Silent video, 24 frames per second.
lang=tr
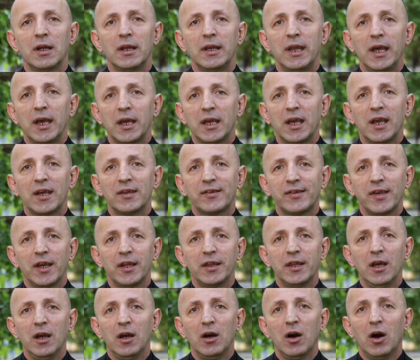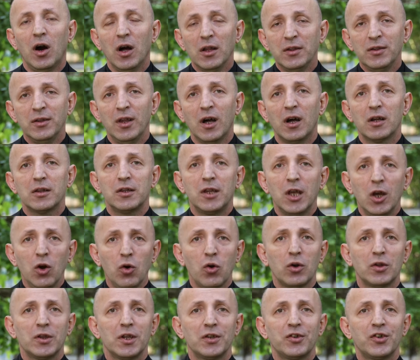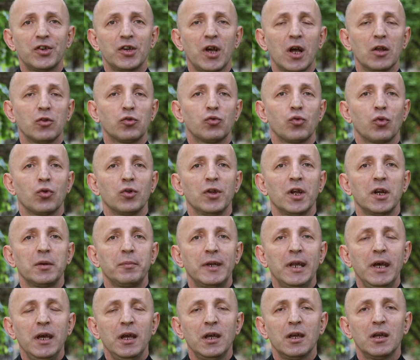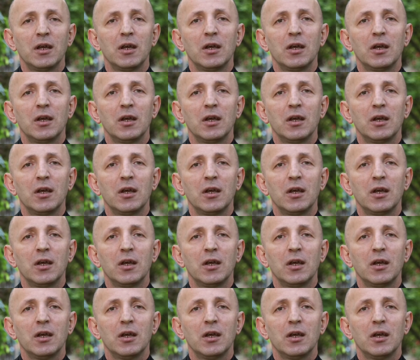LGS'de hatta TEOK'ta çıkan soruları bile